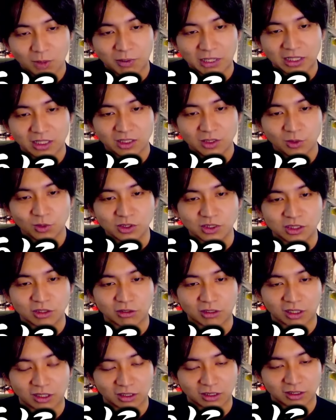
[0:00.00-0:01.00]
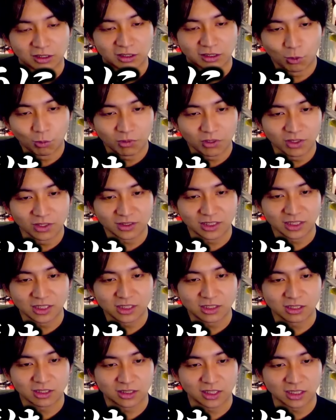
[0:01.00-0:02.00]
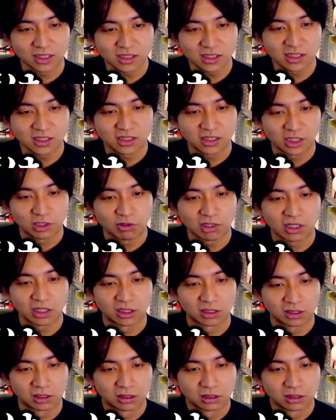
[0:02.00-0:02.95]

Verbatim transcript: がバレるようにしてるからね。本物の詐欺師は詐欺師って言われへん